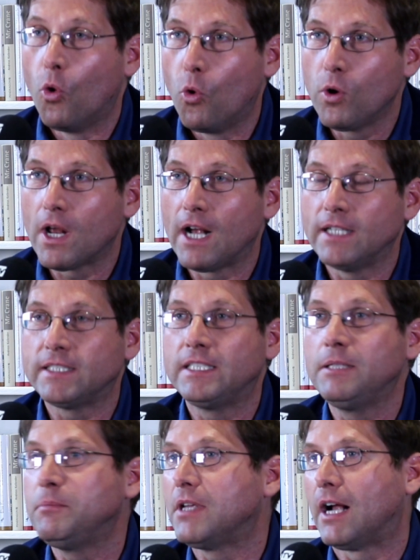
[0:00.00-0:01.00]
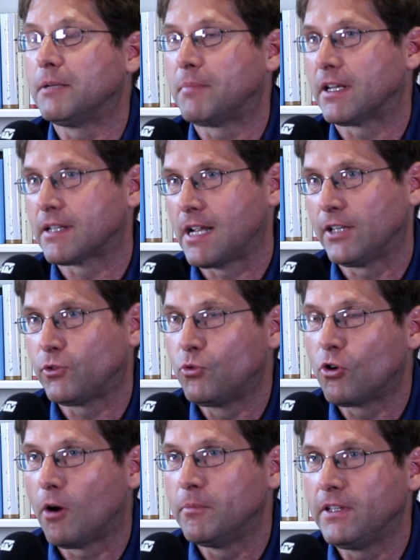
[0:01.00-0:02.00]
oder halt die mir halt Material Material
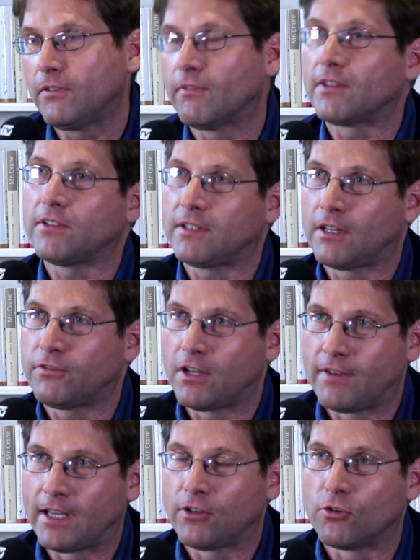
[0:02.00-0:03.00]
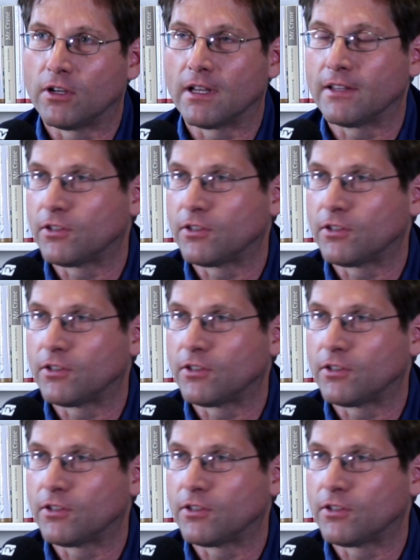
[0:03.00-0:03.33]
zukommen ließen, was ich denn verwenden konnte.